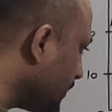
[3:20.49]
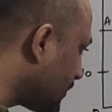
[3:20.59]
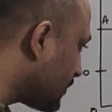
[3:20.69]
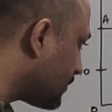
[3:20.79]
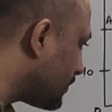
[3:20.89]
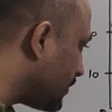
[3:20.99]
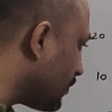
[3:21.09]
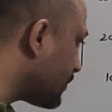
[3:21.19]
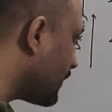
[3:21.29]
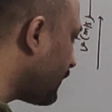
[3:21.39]
इस
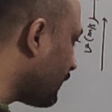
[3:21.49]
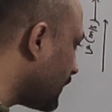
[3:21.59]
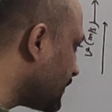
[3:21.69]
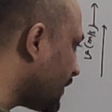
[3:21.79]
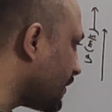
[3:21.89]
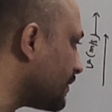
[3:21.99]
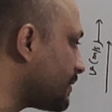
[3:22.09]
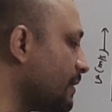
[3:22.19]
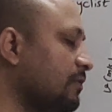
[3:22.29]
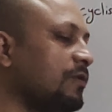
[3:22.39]
जीरो से 15
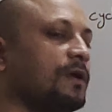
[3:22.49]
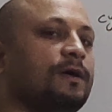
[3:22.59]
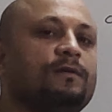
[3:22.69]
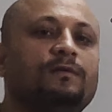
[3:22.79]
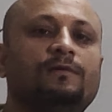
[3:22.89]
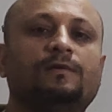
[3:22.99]
सेकेंड्स के दौरान